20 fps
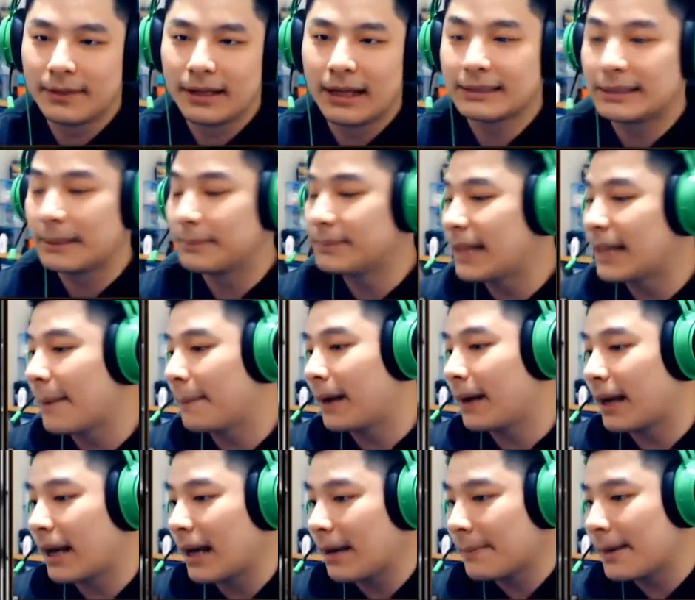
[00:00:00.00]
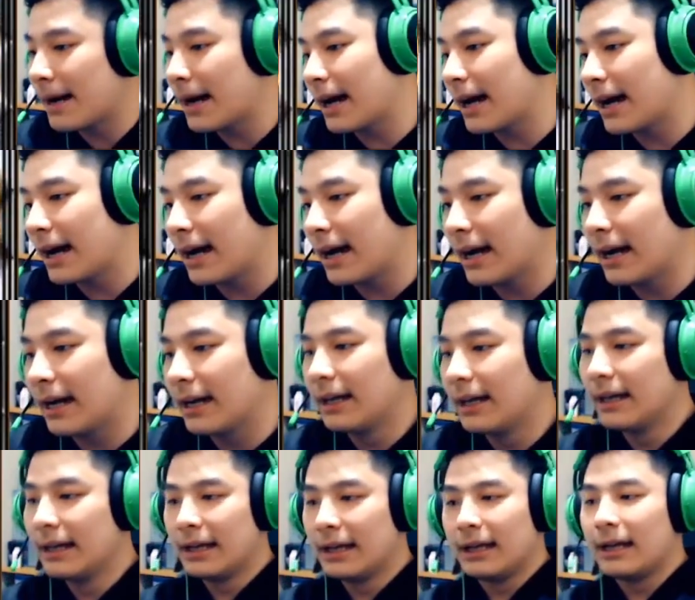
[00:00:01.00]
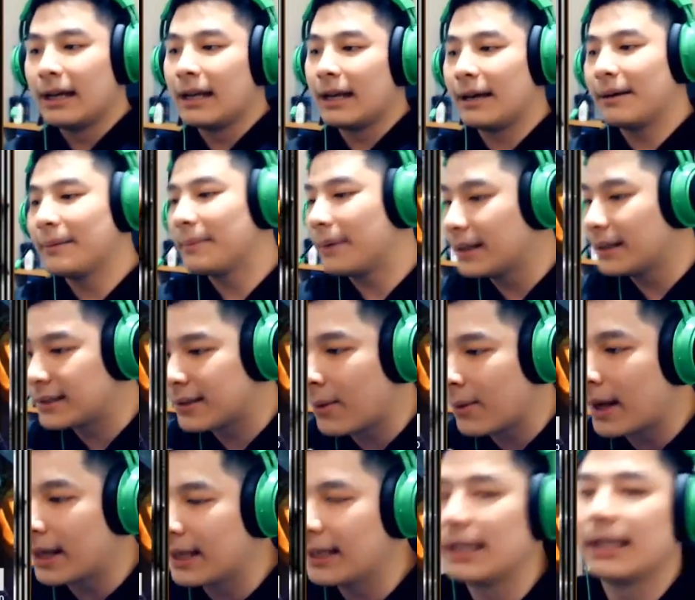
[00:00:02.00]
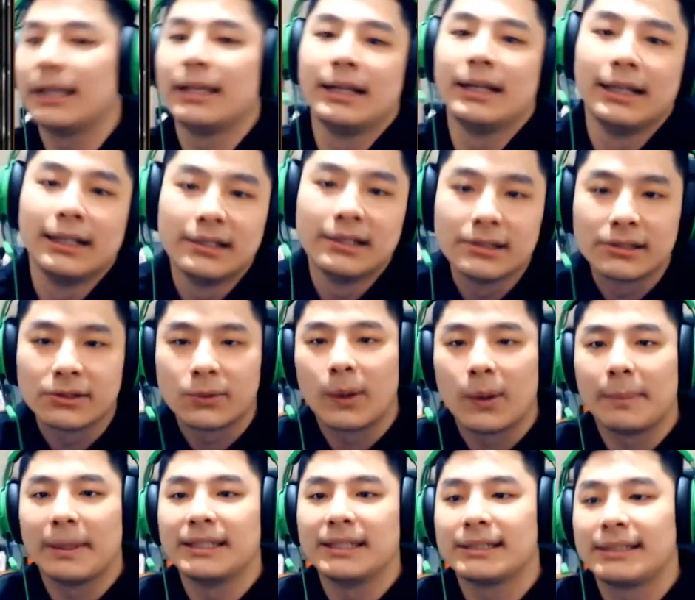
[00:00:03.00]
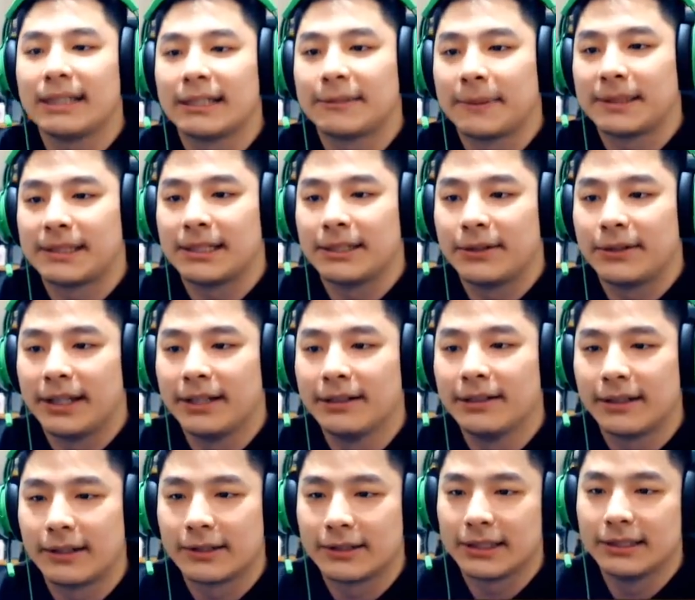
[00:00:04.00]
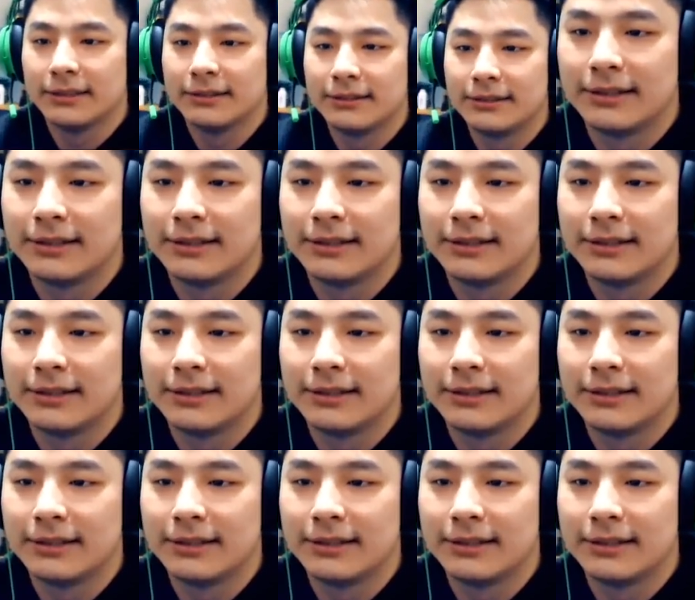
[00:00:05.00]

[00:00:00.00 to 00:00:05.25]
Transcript: SMC apa? Nama nama squad ini. Squad Magic Chess pasti itu ya, harusnya.